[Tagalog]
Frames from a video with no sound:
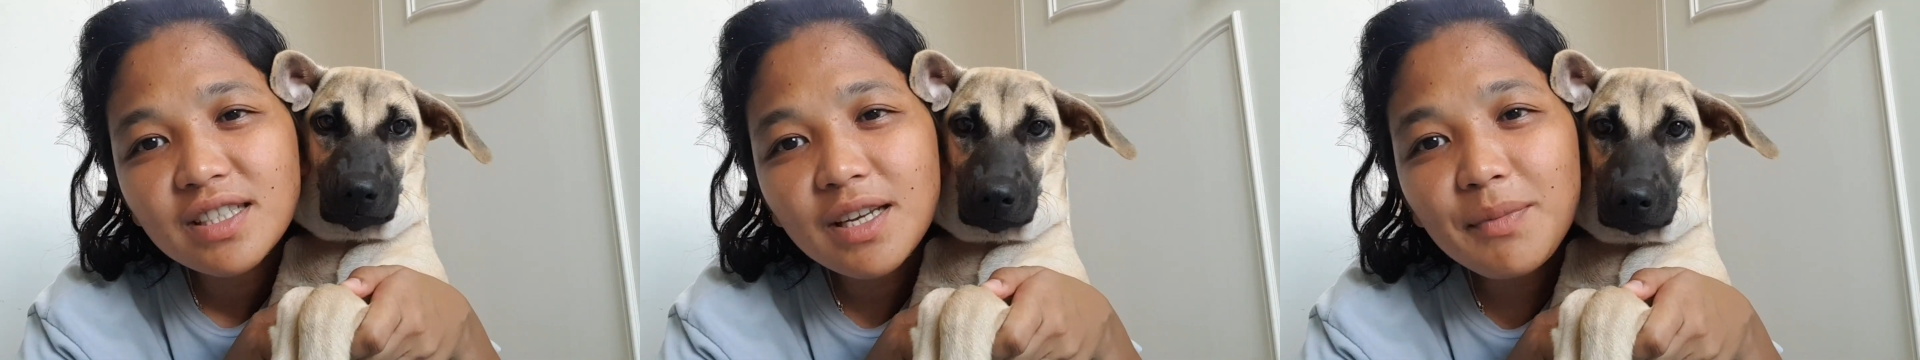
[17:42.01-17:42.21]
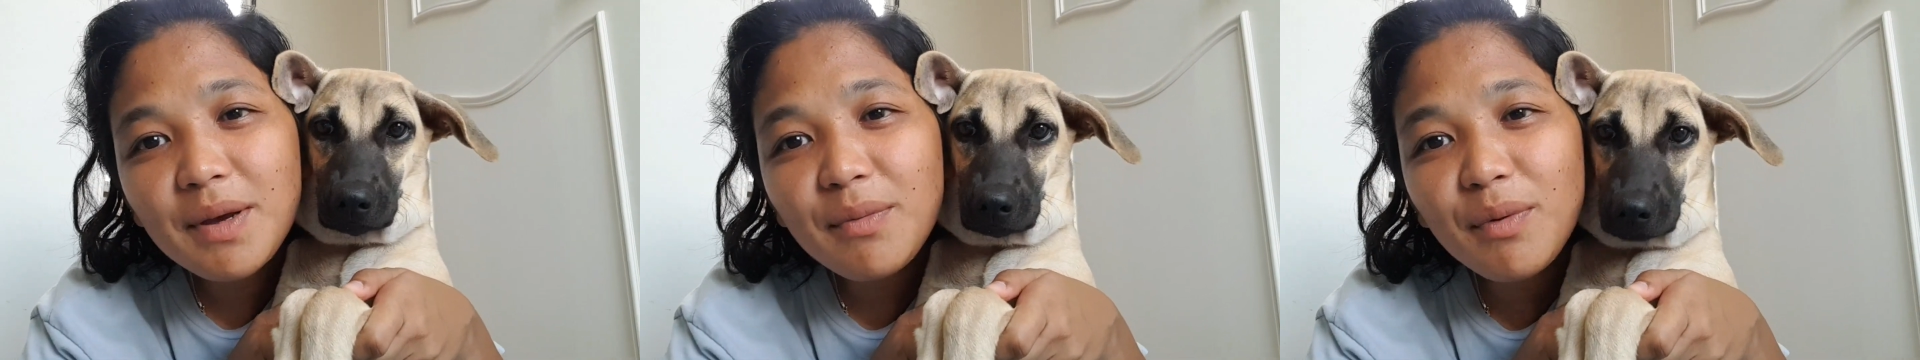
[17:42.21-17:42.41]

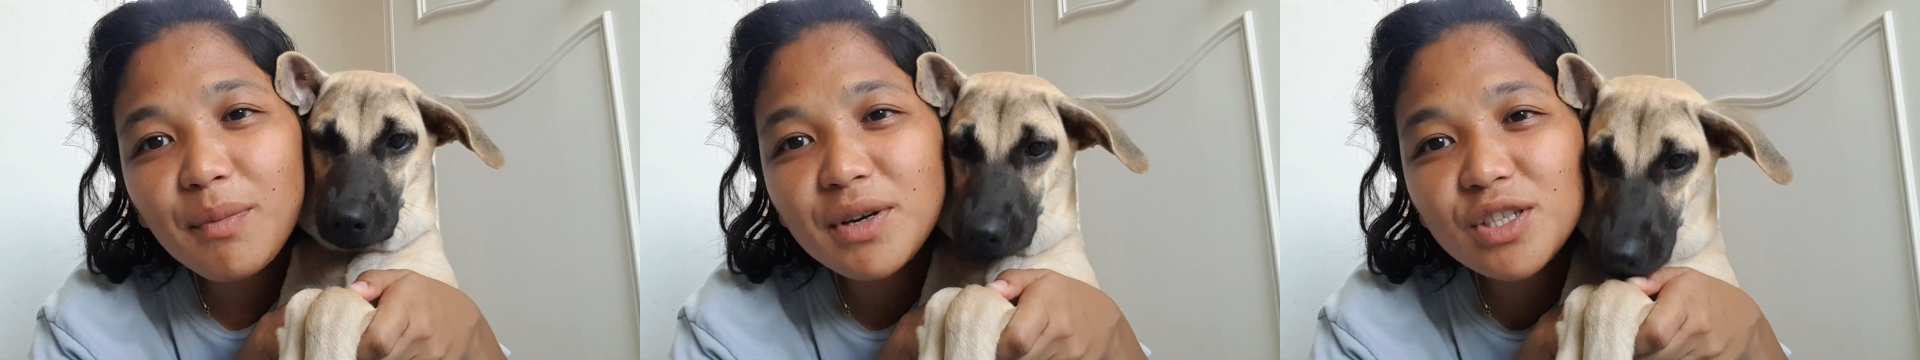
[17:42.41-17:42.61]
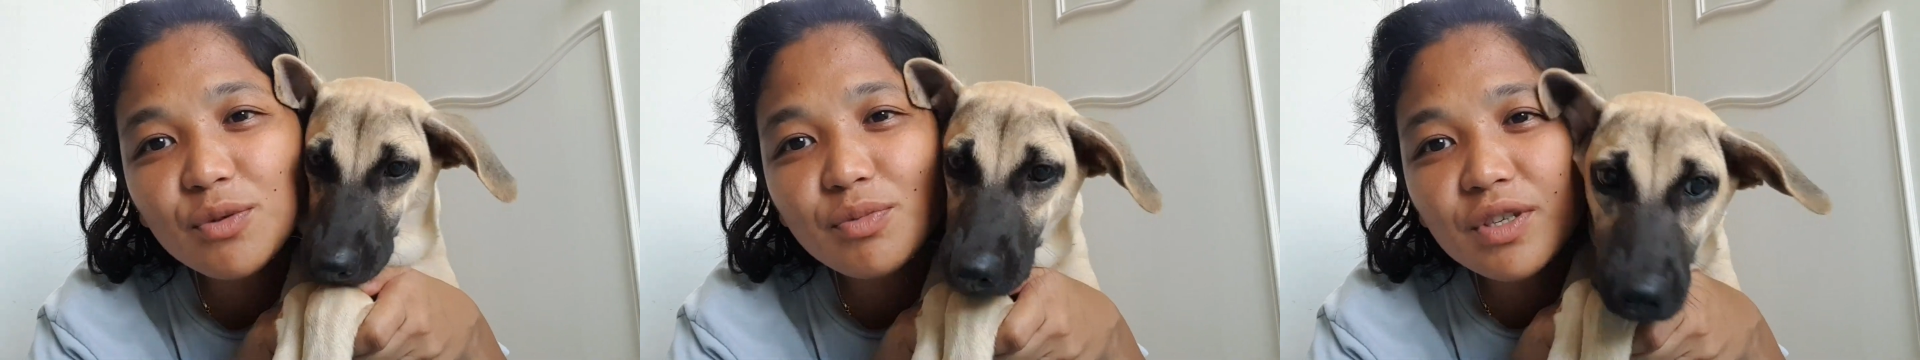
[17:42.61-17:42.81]
Sabihin mo
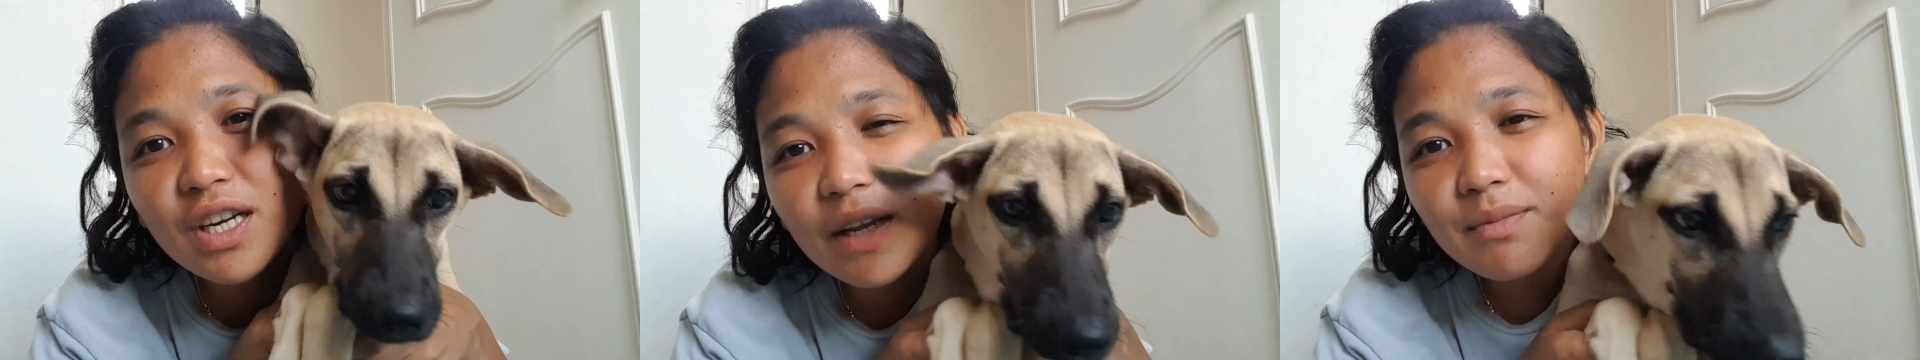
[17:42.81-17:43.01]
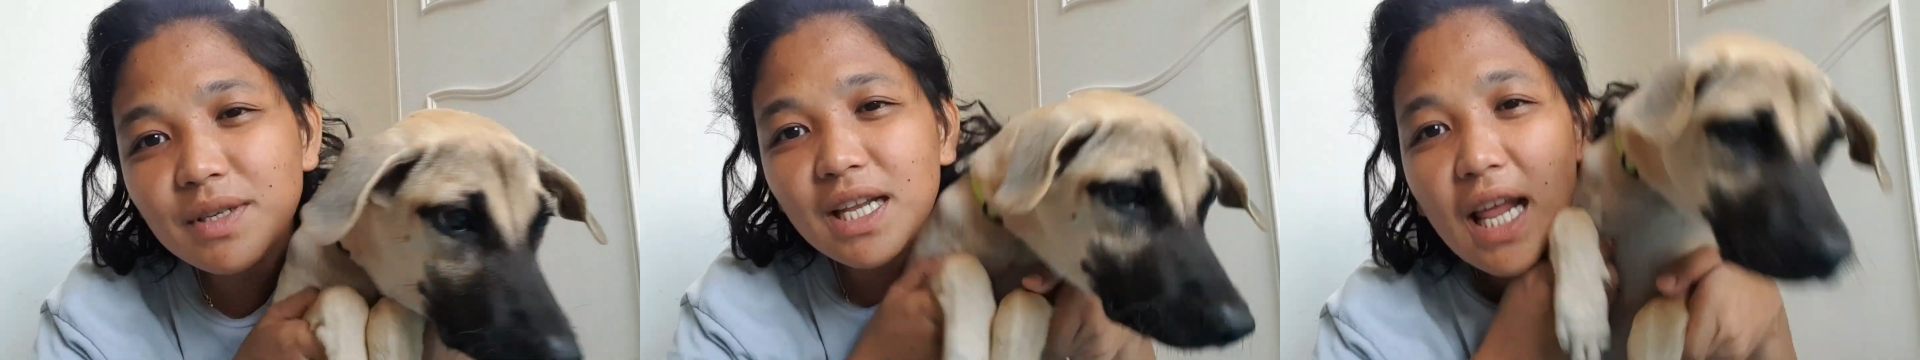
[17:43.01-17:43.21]

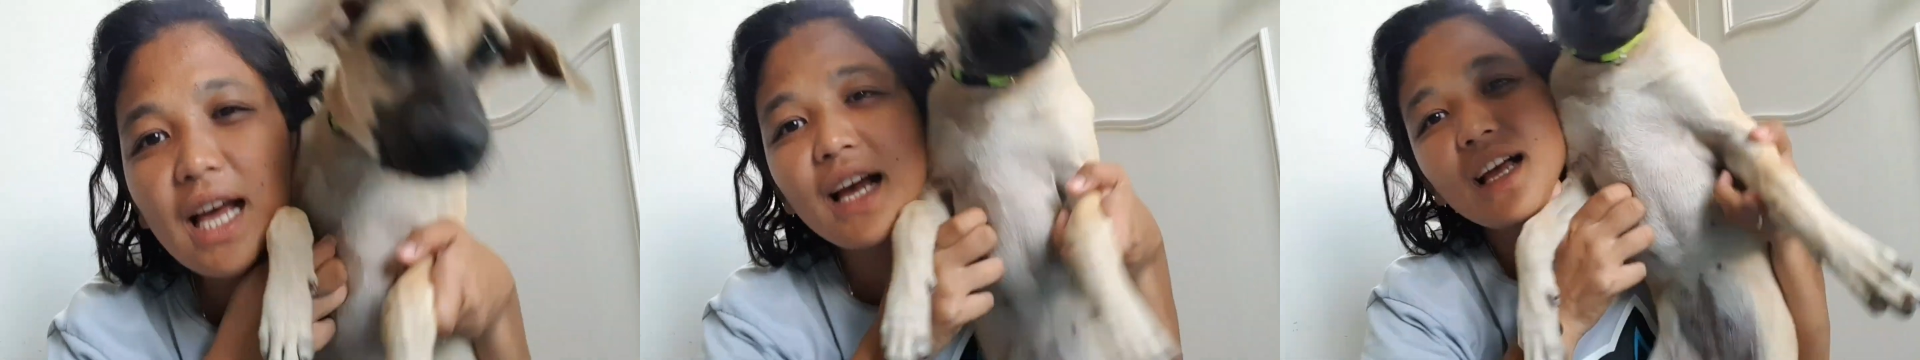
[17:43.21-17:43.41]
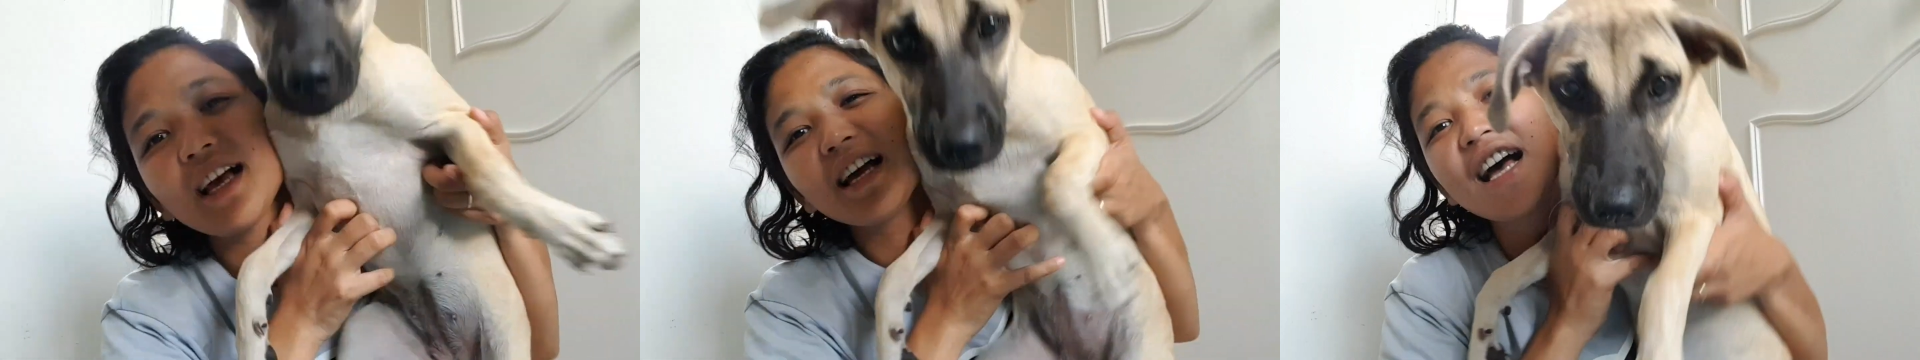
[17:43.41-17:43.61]
mag-subscribe sila.
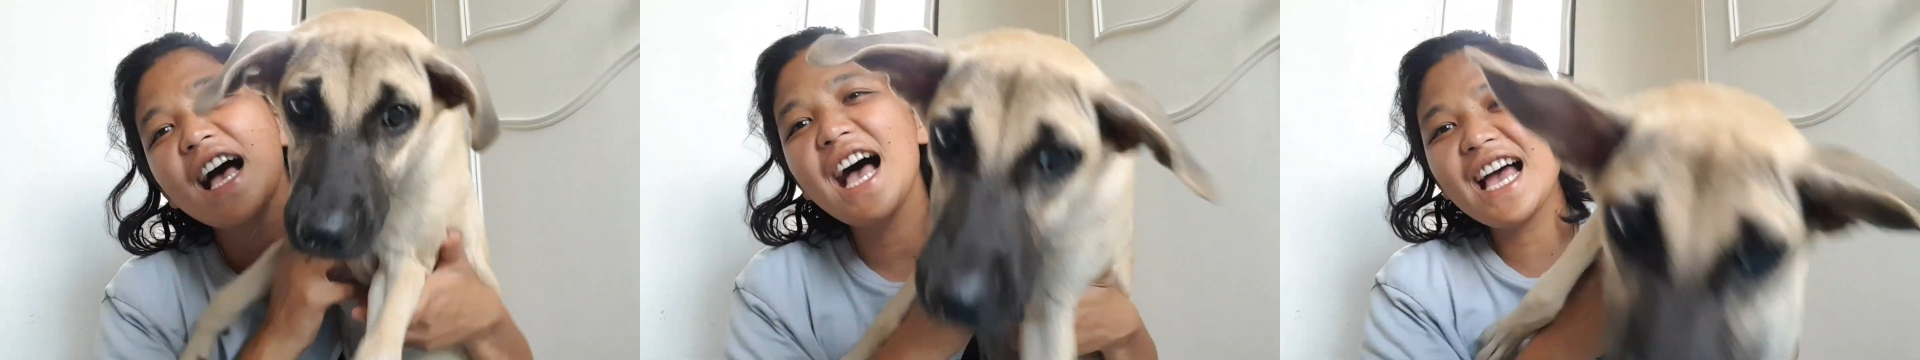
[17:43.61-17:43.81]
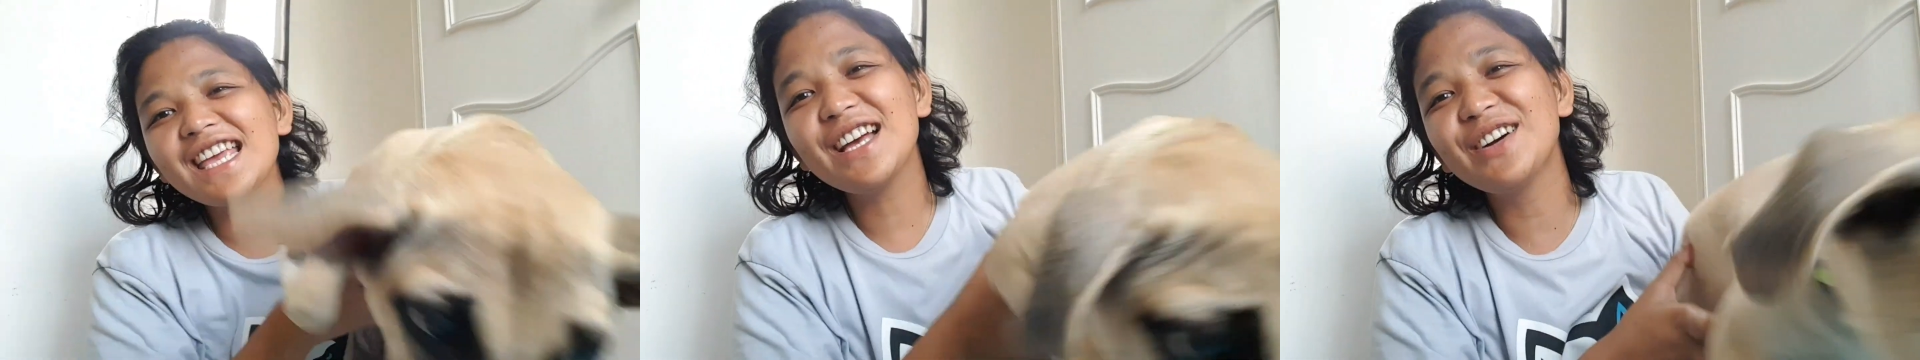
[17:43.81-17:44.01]

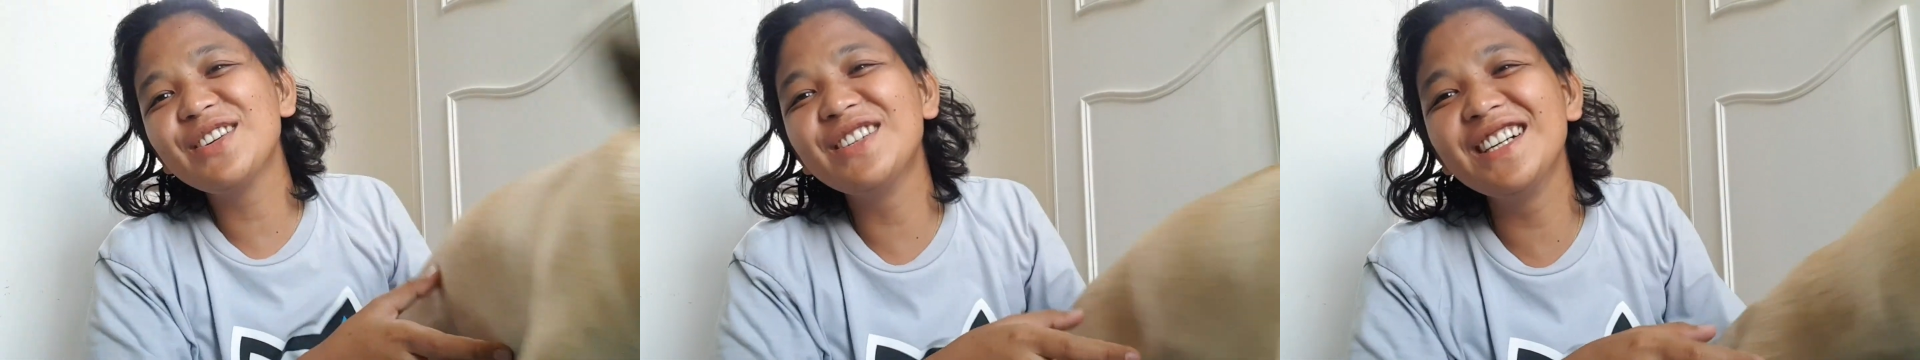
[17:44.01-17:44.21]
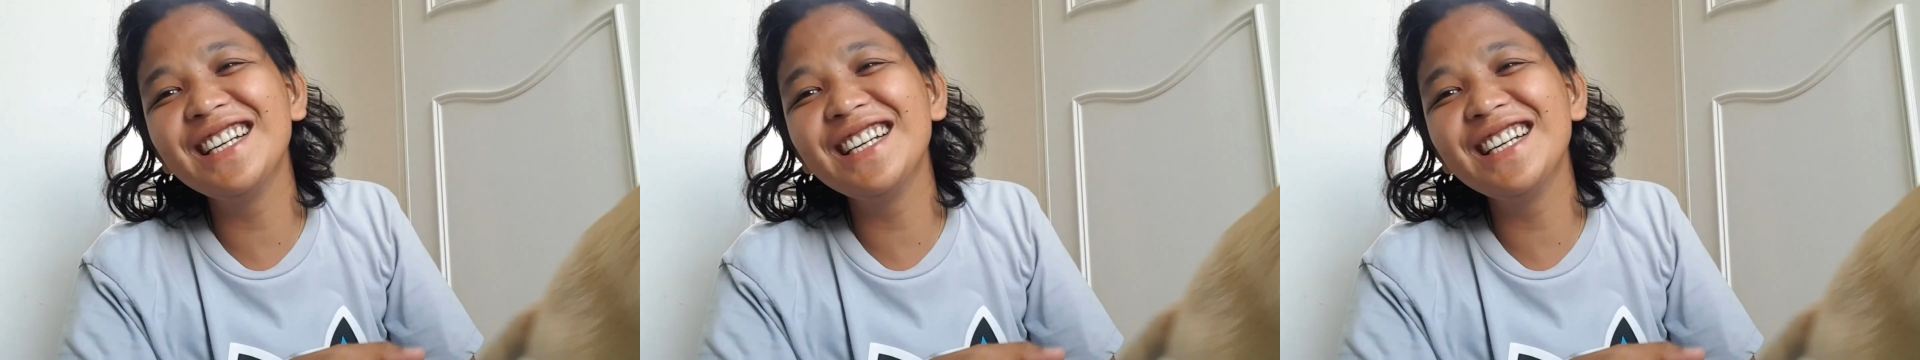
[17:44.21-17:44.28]
Ayaw.